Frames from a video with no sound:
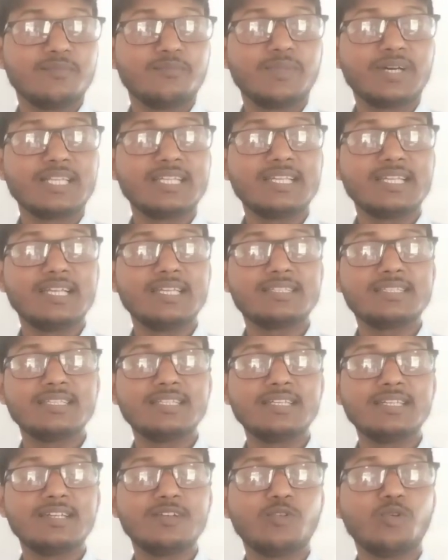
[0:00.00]
মানে এতে
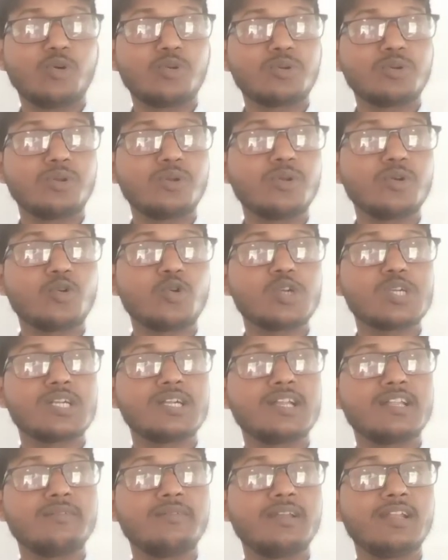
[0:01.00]
অন্য অন্য
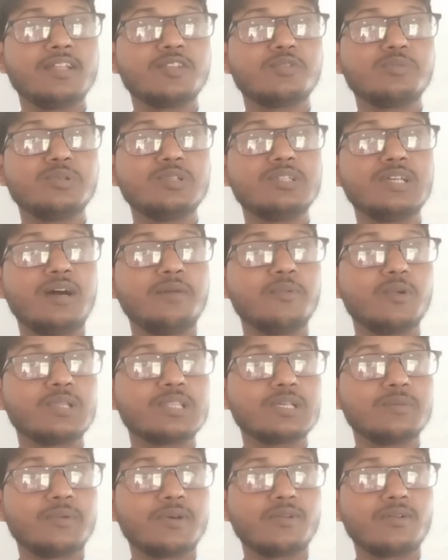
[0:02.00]
কোশ্চেনের বেলা তুমি যা
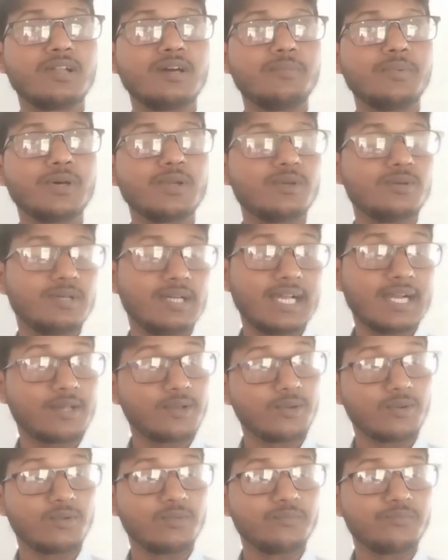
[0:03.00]
বলতে পারো না পারো
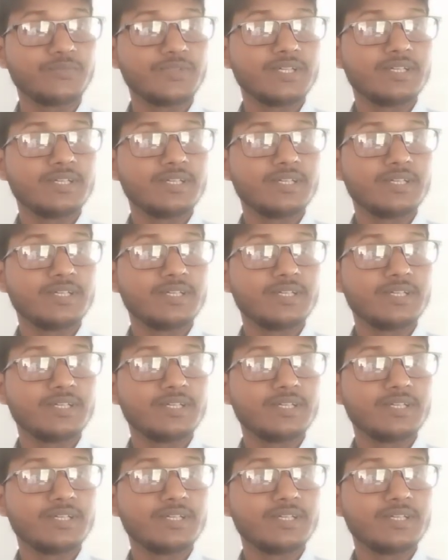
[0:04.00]
একরকম